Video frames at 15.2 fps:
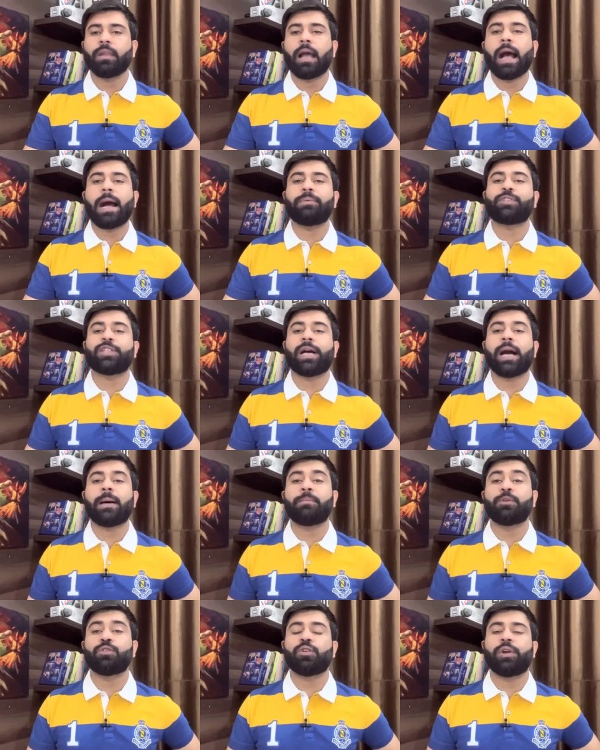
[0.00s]
अब
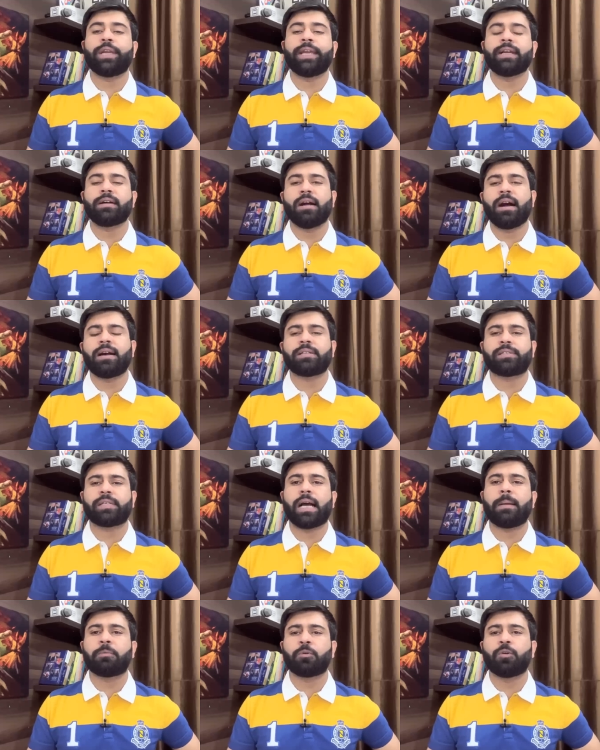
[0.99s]
जनाब उन्होंने खान
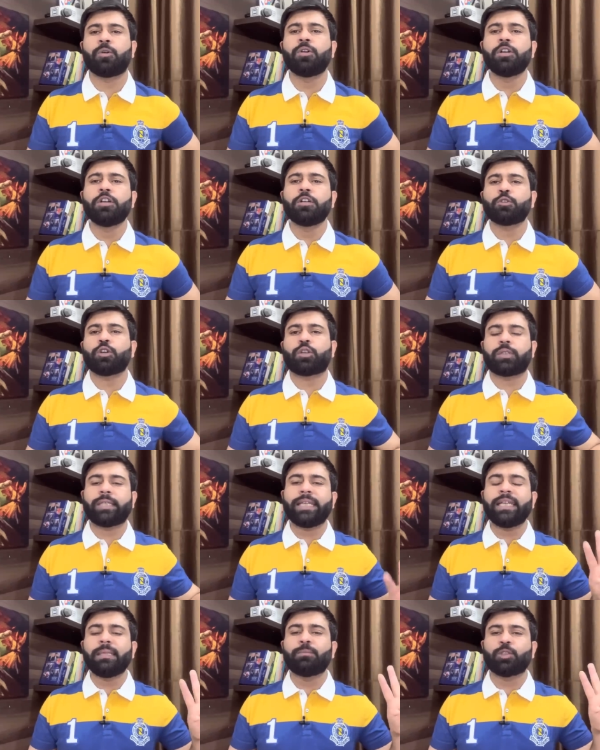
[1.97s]
साहब को जो
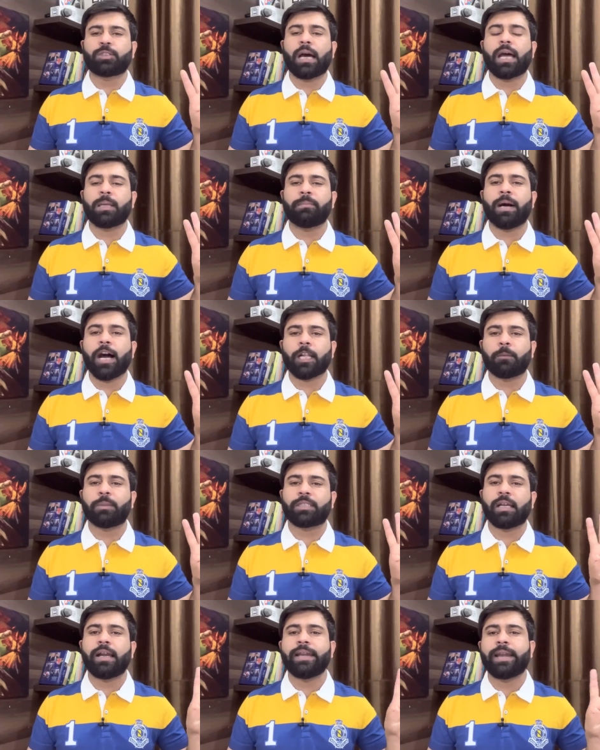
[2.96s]
तीन मुतालबात
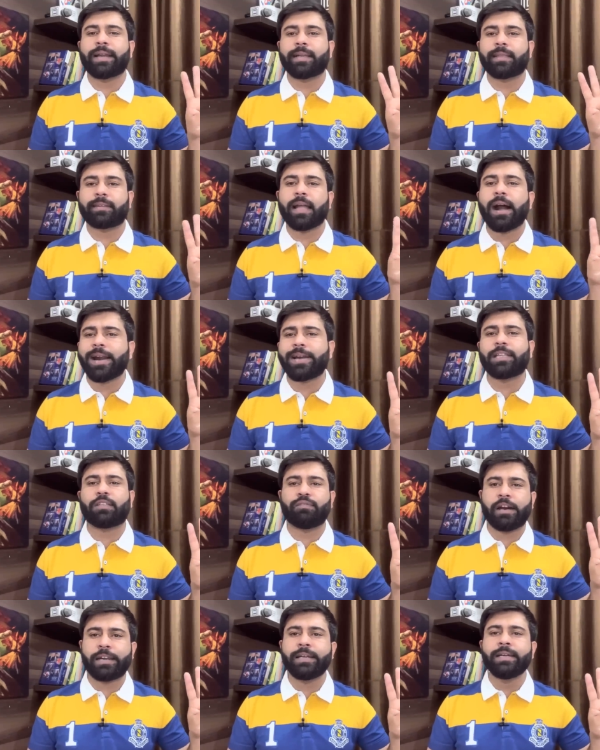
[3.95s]
बताए हैं कि
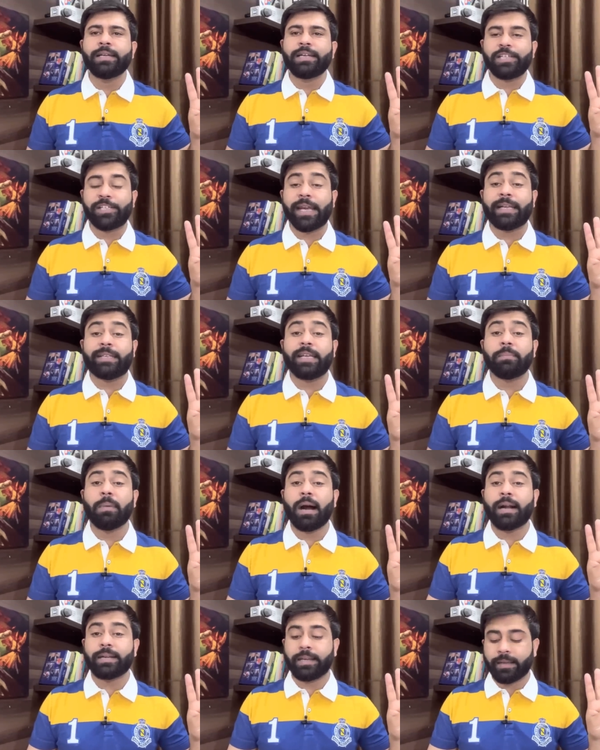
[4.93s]
ताकतवर ये
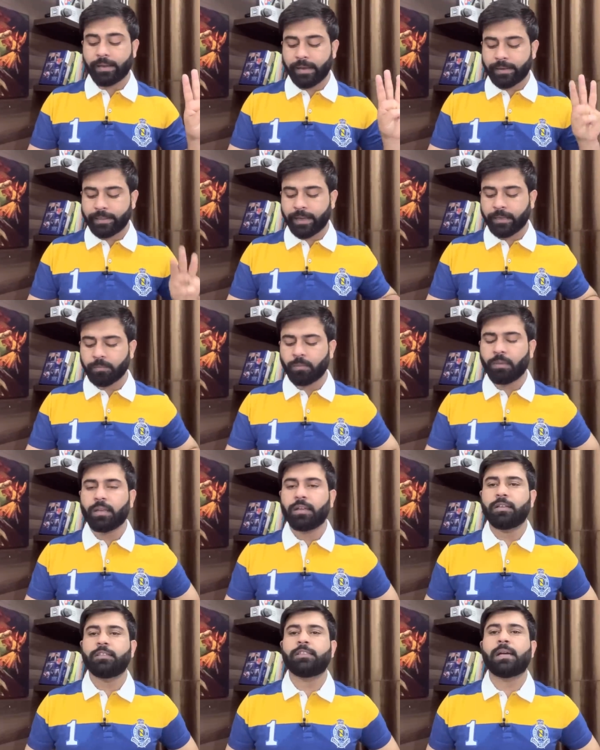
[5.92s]
डिमांड करने हैं
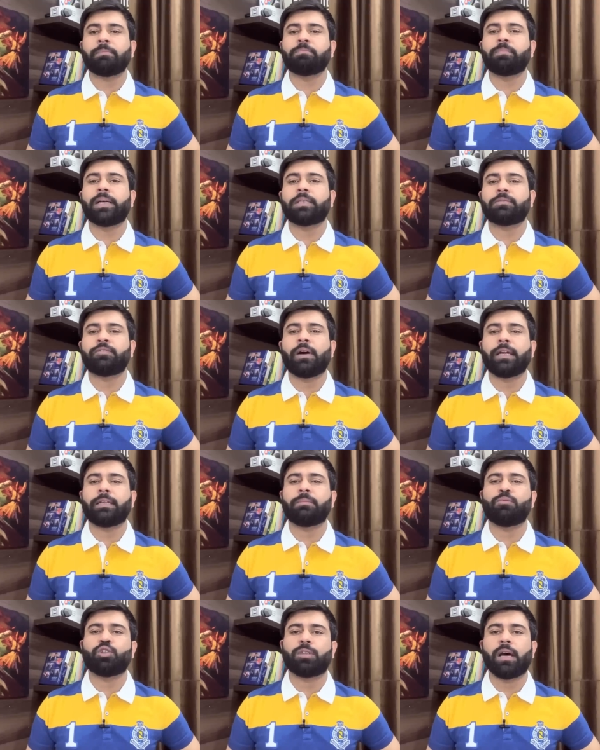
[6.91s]
नंबर वन
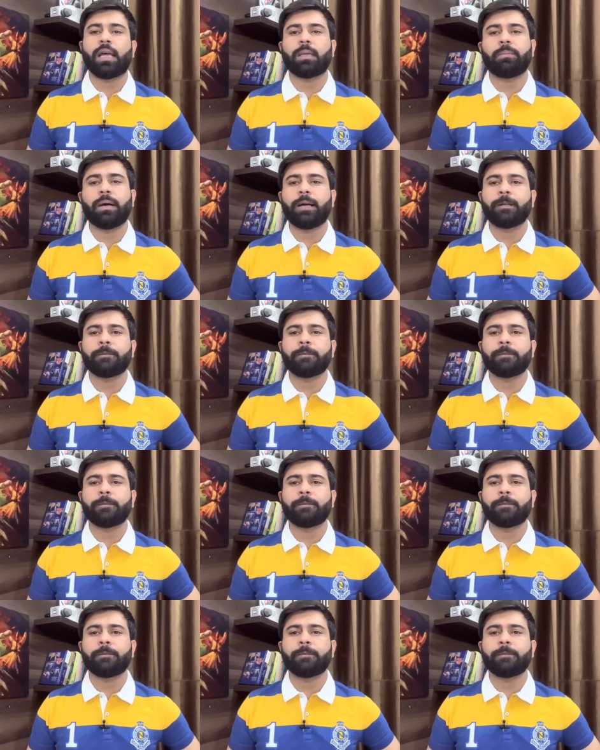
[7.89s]
मुतालबा